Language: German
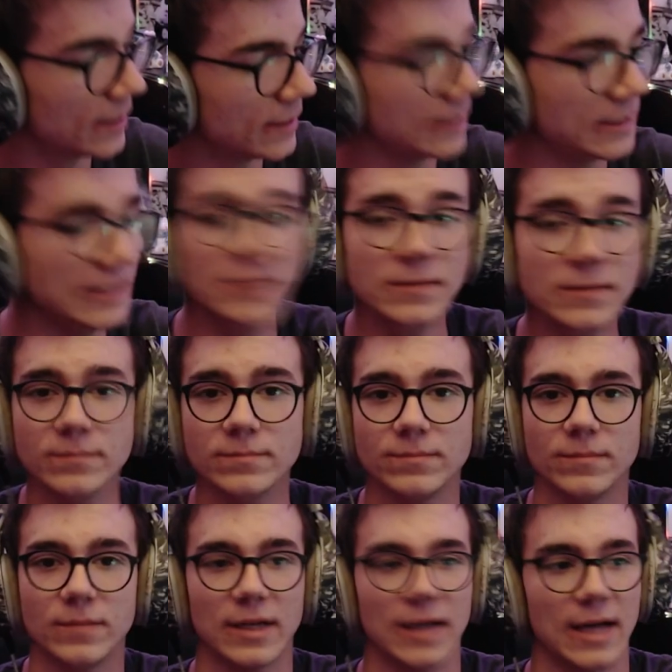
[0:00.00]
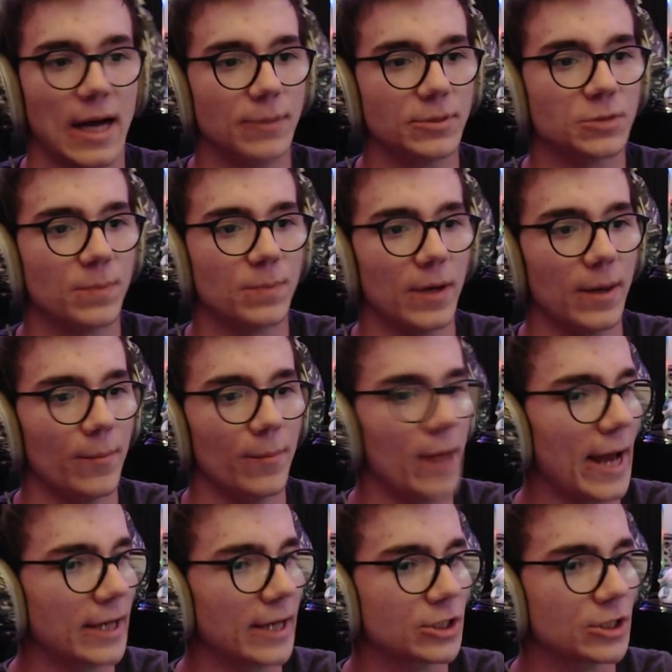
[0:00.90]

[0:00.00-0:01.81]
die gab es beim Action.